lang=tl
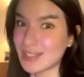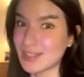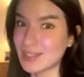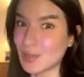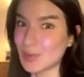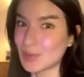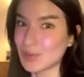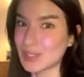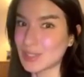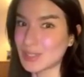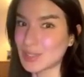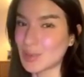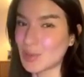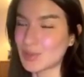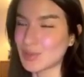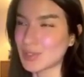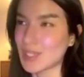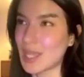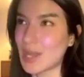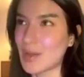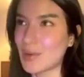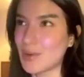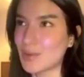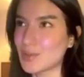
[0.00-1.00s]
Takot na takot
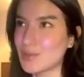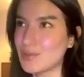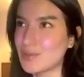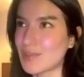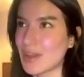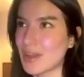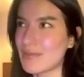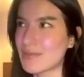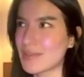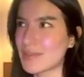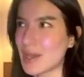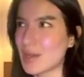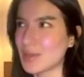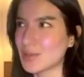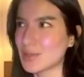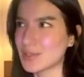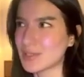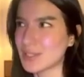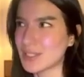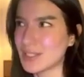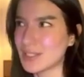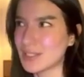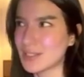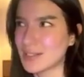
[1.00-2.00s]
na ako noon 5,000.